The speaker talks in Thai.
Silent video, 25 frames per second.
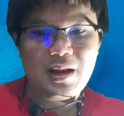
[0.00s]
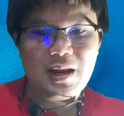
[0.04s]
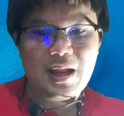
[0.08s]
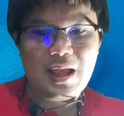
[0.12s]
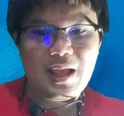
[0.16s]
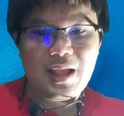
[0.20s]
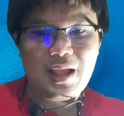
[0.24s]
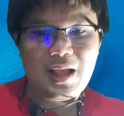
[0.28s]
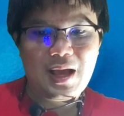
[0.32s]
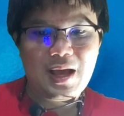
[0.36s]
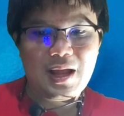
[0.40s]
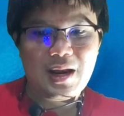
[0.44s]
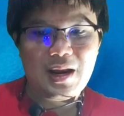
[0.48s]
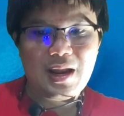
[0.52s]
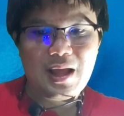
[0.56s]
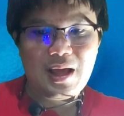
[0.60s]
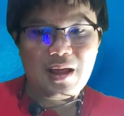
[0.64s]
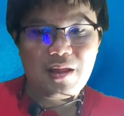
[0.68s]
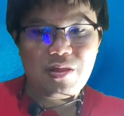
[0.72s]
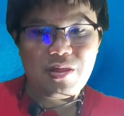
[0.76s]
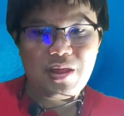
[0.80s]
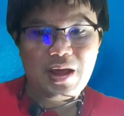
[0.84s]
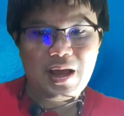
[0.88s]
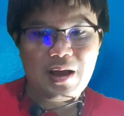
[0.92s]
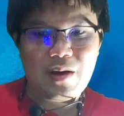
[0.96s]
และการ
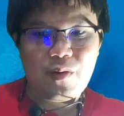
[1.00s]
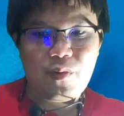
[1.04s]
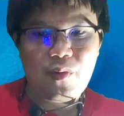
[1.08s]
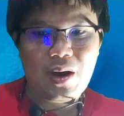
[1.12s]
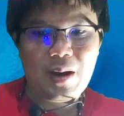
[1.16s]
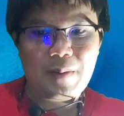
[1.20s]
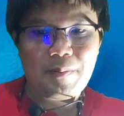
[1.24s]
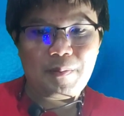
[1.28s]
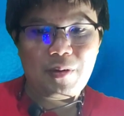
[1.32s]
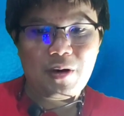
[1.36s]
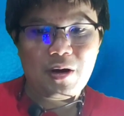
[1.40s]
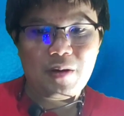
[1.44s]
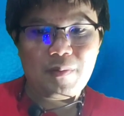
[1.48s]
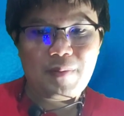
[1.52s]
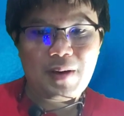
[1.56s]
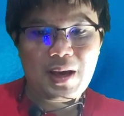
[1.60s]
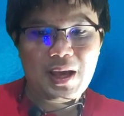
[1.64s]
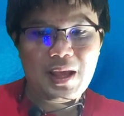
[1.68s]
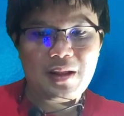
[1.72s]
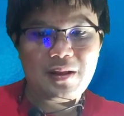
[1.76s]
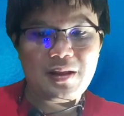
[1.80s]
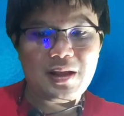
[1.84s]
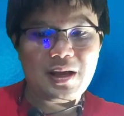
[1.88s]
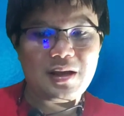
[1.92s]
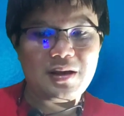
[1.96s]
รักษาความปลอด
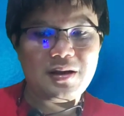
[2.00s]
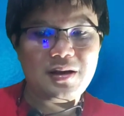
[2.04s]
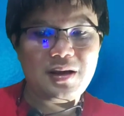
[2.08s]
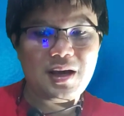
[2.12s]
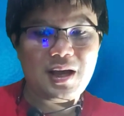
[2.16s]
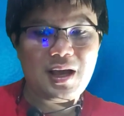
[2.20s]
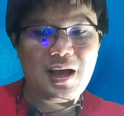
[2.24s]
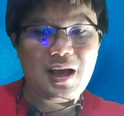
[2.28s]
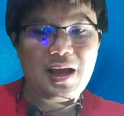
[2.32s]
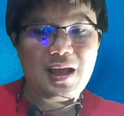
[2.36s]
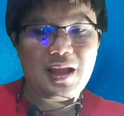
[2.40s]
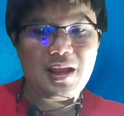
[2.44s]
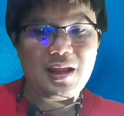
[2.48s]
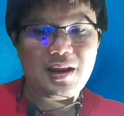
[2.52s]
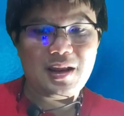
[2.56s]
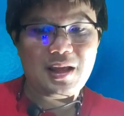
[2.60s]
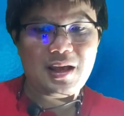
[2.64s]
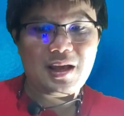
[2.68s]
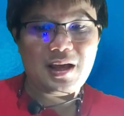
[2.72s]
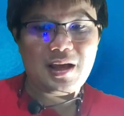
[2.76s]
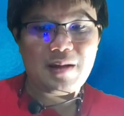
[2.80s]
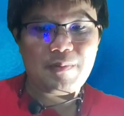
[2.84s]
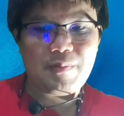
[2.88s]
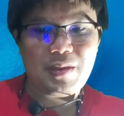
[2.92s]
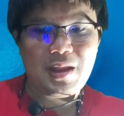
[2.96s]
ภัยจากเครือข่าย
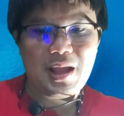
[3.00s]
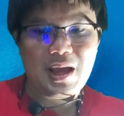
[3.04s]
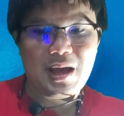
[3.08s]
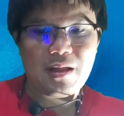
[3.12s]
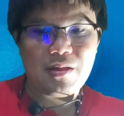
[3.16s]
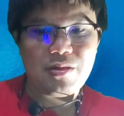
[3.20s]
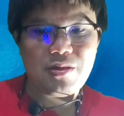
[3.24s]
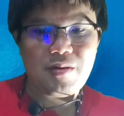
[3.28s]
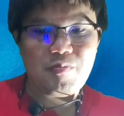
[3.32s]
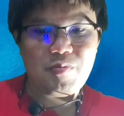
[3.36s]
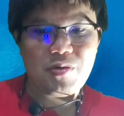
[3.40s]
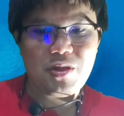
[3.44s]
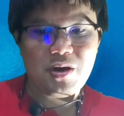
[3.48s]
นะครับ จาก